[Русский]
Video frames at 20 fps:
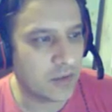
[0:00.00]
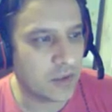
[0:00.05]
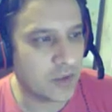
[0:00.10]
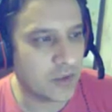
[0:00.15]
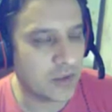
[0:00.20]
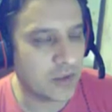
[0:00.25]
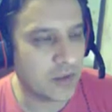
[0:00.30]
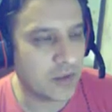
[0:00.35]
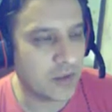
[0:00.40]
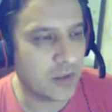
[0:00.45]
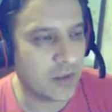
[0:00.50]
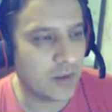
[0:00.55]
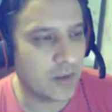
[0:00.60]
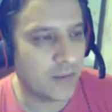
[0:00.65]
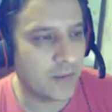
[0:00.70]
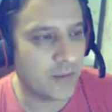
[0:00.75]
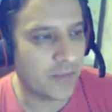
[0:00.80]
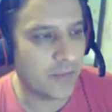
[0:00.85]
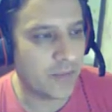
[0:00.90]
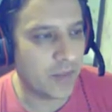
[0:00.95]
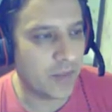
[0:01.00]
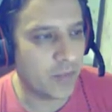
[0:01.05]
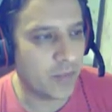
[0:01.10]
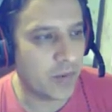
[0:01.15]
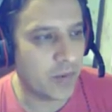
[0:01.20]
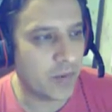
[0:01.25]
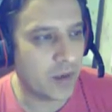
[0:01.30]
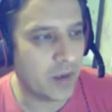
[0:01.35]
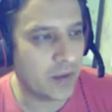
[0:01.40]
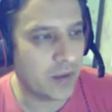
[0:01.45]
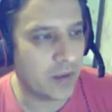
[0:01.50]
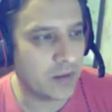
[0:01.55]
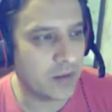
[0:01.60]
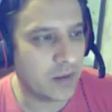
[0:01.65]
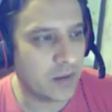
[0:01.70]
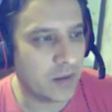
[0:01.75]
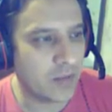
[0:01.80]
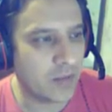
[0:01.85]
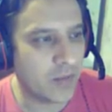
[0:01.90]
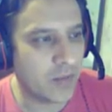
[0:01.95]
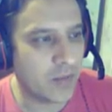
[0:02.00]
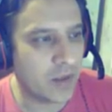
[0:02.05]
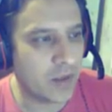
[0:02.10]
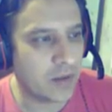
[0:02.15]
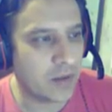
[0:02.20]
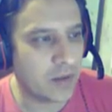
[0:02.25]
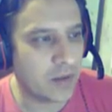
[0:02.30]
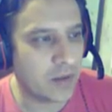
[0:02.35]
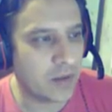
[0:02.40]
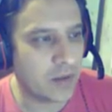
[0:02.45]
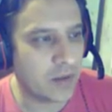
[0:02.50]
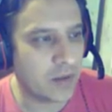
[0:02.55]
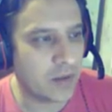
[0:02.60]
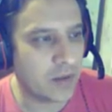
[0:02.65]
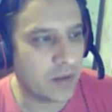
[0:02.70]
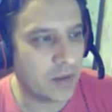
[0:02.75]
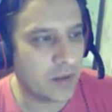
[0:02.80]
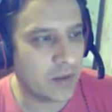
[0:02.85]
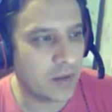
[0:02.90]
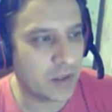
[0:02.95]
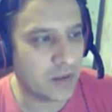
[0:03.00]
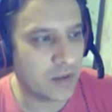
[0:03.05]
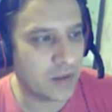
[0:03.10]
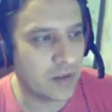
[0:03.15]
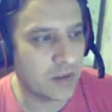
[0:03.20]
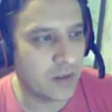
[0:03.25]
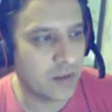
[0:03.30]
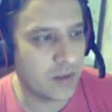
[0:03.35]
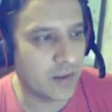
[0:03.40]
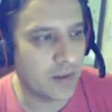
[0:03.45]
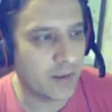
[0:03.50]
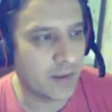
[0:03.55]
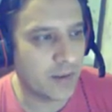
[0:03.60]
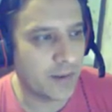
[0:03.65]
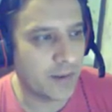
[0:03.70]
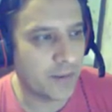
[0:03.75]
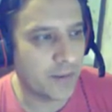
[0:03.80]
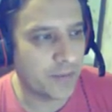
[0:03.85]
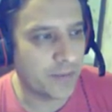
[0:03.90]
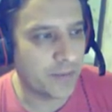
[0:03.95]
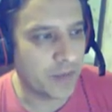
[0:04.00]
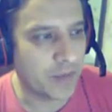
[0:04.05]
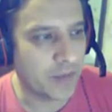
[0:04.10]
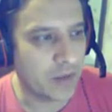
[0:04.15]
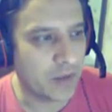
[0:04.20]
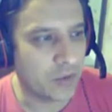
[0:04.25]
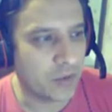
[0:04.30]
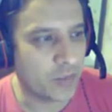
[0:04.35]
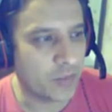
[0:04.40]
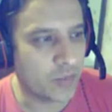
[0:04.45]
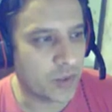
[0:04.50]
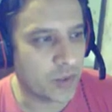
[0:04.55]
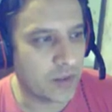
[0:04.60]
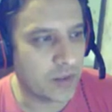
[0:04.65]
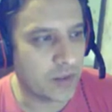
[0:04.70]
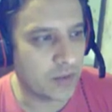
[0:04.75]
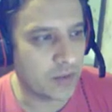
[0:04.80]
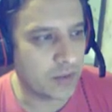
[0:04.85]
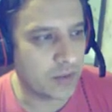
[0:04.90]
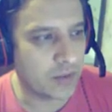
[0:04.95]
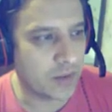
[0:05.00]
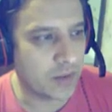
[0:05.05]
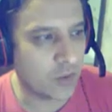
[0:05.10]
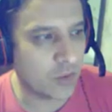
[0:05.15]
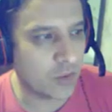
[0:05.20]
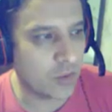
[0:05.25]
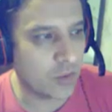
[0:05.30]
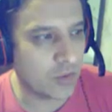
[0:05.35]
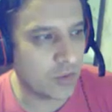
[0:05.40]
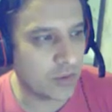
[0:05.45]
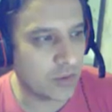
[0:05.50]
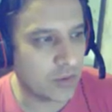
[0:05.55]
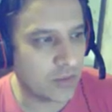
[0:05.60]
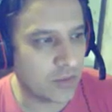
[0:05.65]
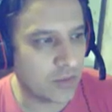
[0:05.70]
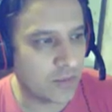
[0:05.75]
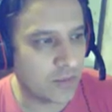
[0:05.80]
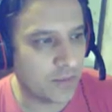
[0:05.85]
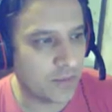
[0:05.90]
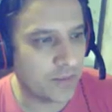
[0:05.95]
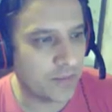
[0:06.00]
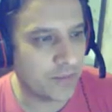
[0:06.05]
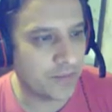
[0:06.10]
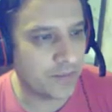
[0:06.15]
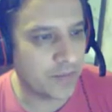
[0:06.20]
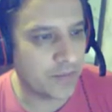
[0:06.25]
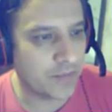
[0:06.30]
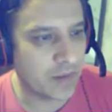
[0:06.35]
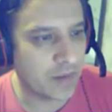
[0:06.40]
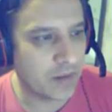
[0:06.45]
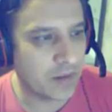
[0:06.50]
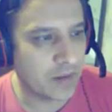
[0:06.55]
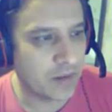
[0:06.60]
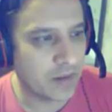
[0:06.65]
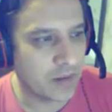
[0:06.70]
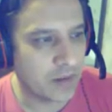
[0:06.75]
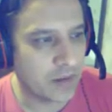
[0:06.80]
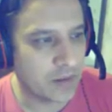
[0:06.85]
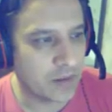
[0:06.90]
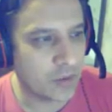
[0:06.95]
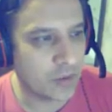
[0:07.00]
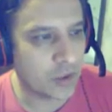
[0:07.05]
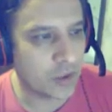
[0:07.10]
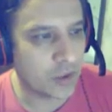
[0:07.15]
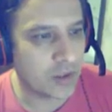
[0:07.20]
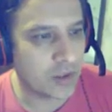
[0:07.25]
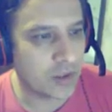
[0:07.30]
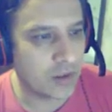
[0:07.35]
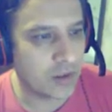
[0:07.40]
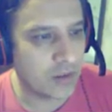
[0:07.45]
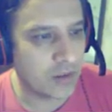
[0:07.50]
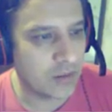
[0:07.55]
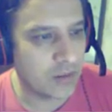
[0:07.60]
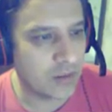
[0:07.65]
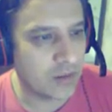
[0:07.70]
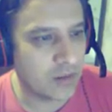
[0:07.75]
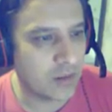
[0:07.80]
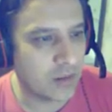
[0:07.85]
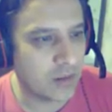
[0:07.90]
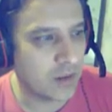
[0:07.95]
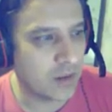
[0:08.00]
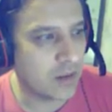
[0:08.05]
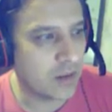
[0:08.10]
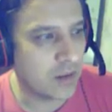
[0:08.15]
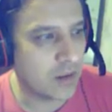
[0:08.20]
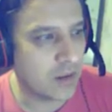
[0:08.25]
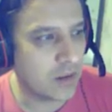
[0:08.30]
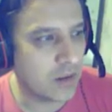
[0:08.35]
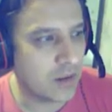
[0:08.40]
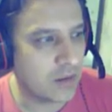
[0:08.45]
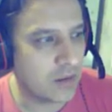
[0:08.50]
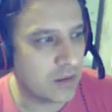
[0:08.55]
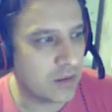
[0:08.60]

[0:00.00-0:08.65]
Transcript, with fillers: EF4, напали, DE5, EF6. И вот после такой вот сложной игры